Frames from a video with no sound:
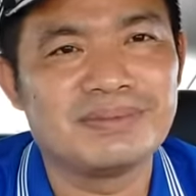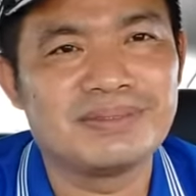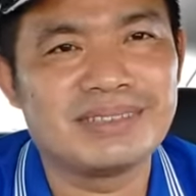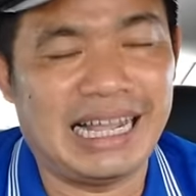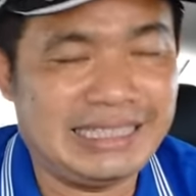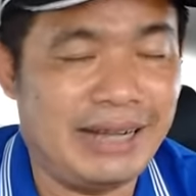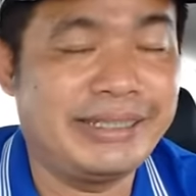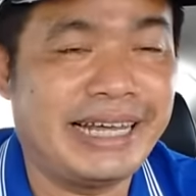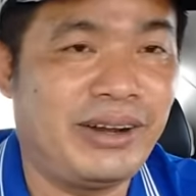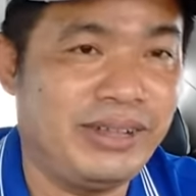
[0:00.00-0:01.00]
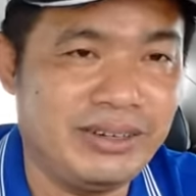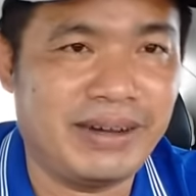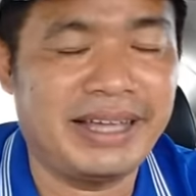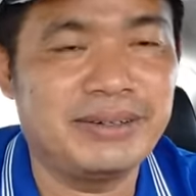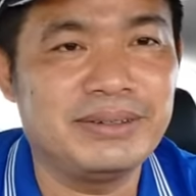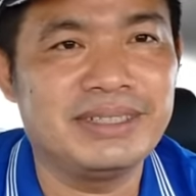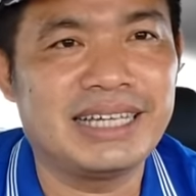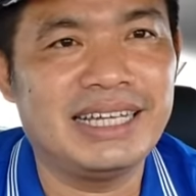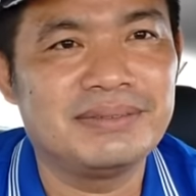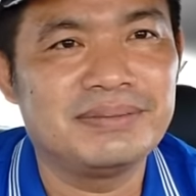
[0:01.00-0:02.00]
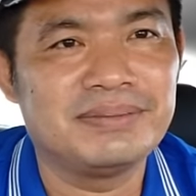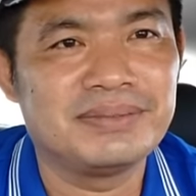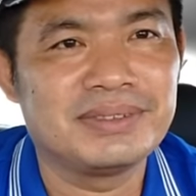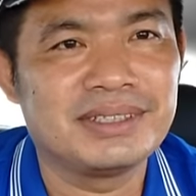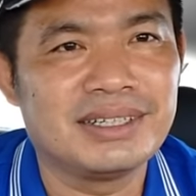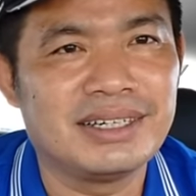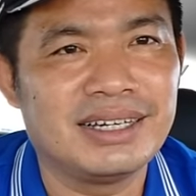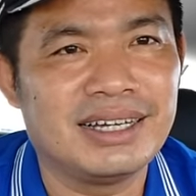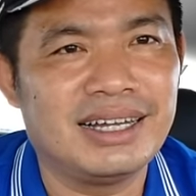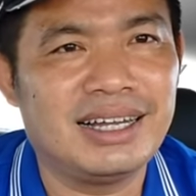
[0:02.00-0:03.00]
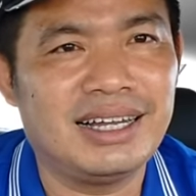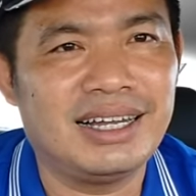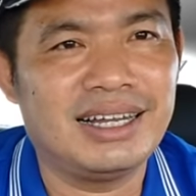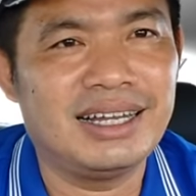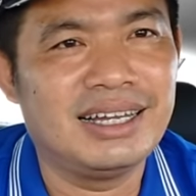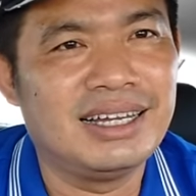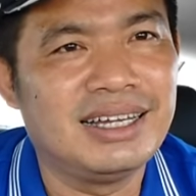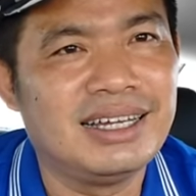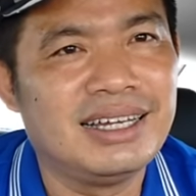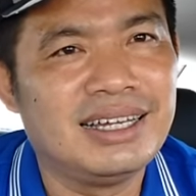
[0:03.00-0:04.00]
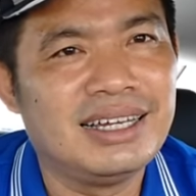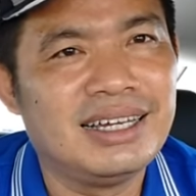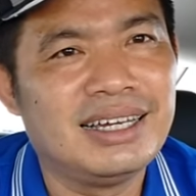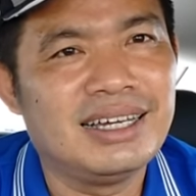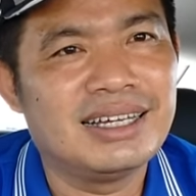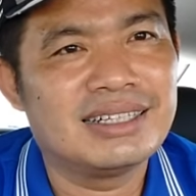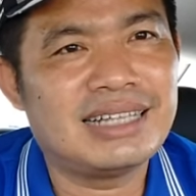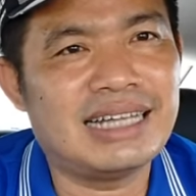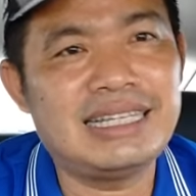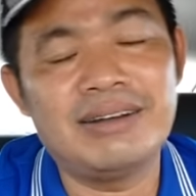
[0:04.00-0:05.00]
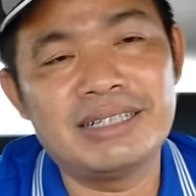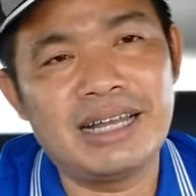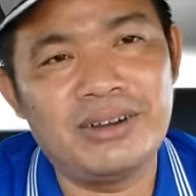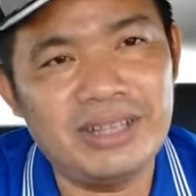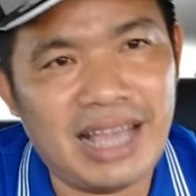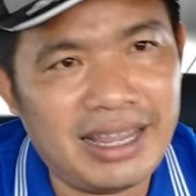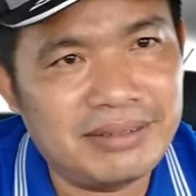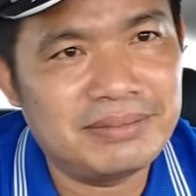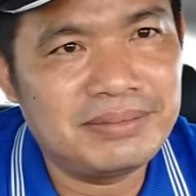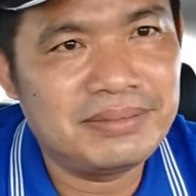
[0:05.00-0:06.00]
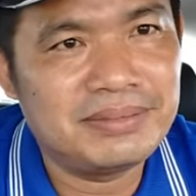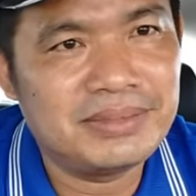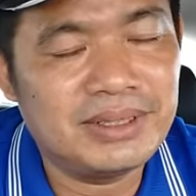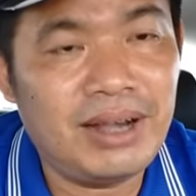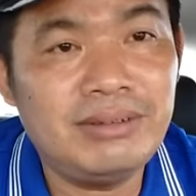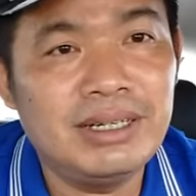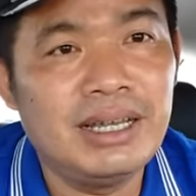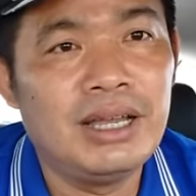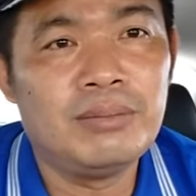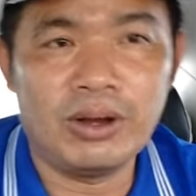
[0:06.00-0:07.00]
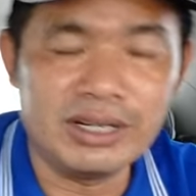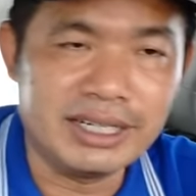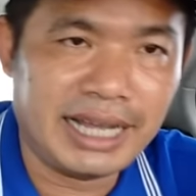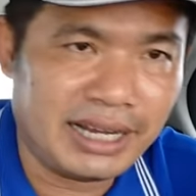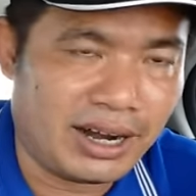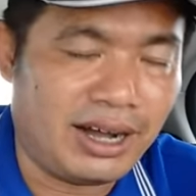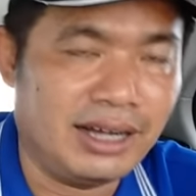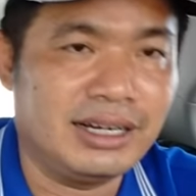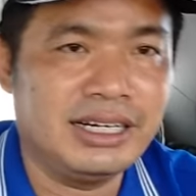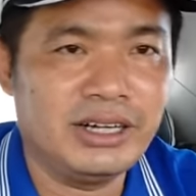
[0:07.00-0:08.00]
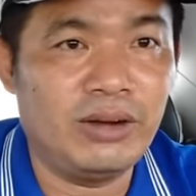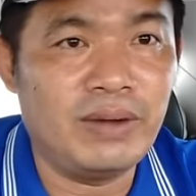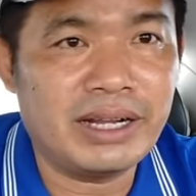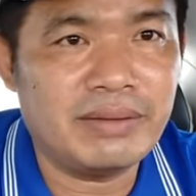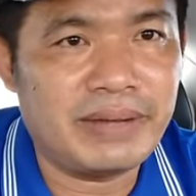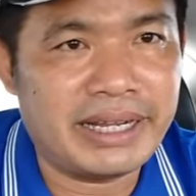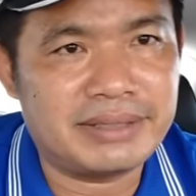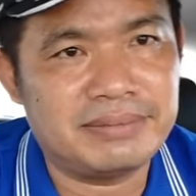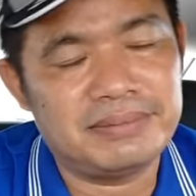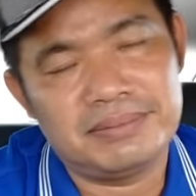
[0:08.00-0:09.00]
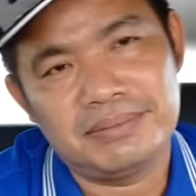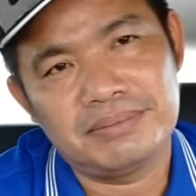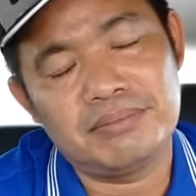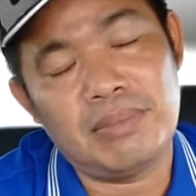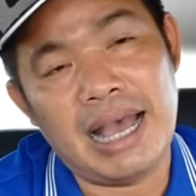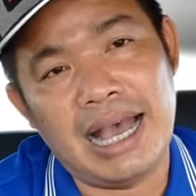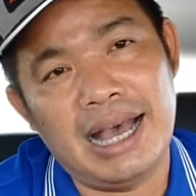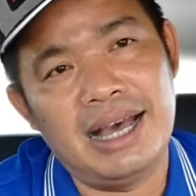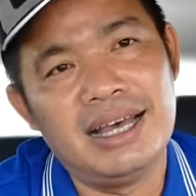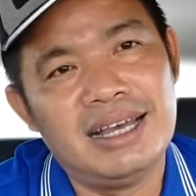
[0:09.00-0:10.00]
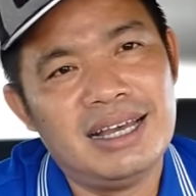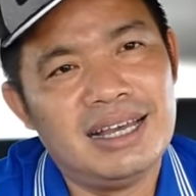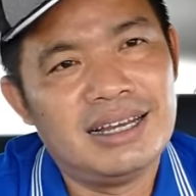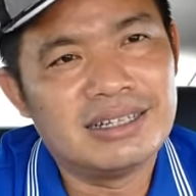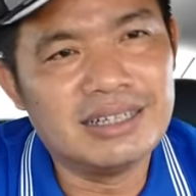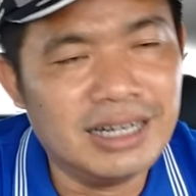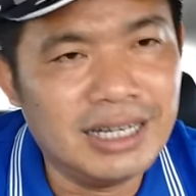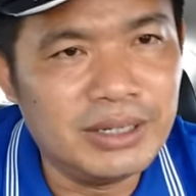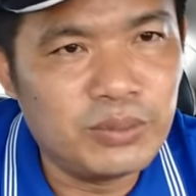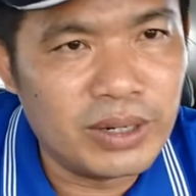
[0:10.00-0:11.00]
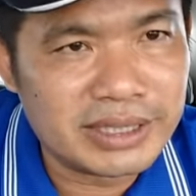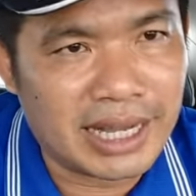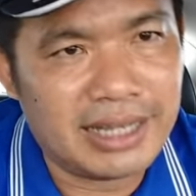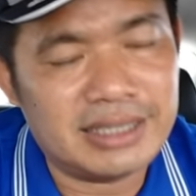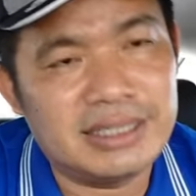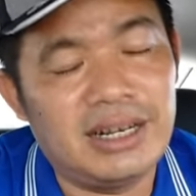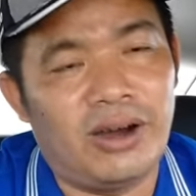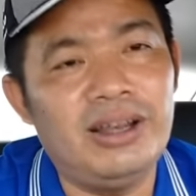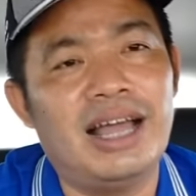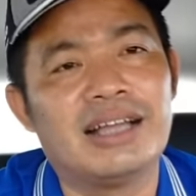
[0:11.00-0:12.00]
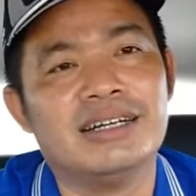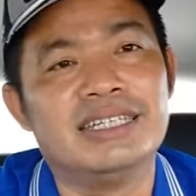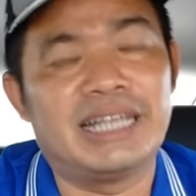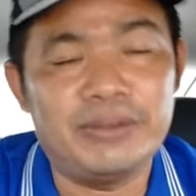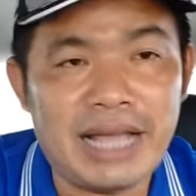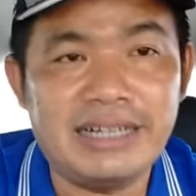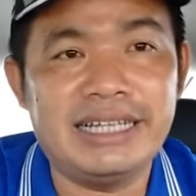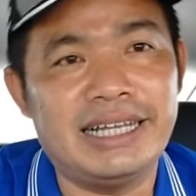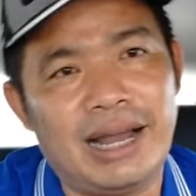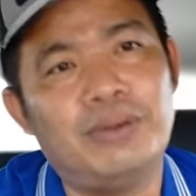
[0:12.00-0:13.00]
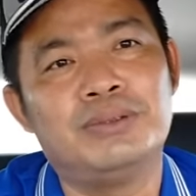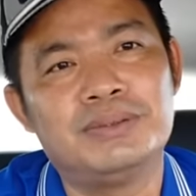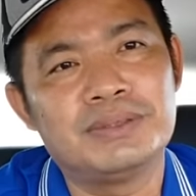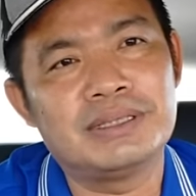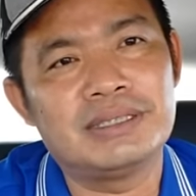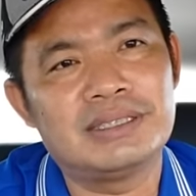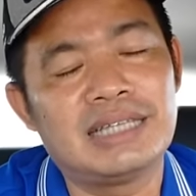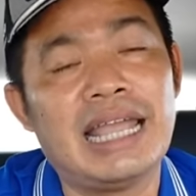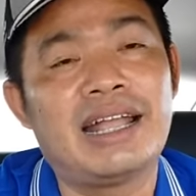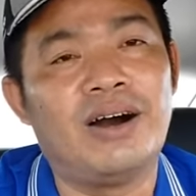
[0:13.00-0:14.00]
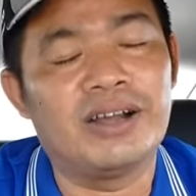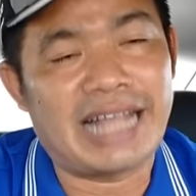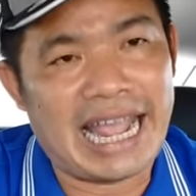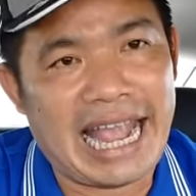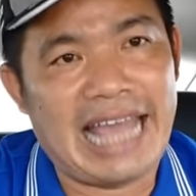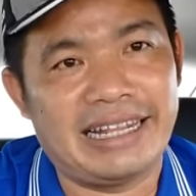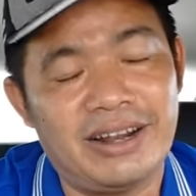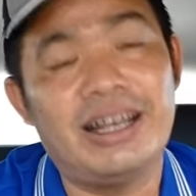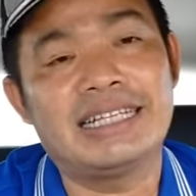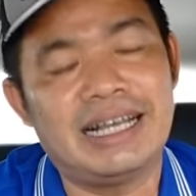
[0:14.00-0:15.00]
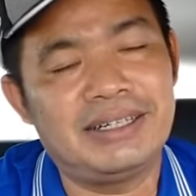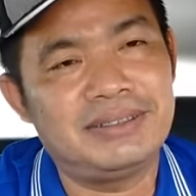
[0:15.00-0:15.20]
tại sao người ta nói như vậy của chú chị à tại sao người ta nói vậy đúng không mọi người thấy rõ rồi đối với cái việc mà người quân tử xin lỗi là người tiểu nhân đi tới đâu thì họ kè kè tới đó là sao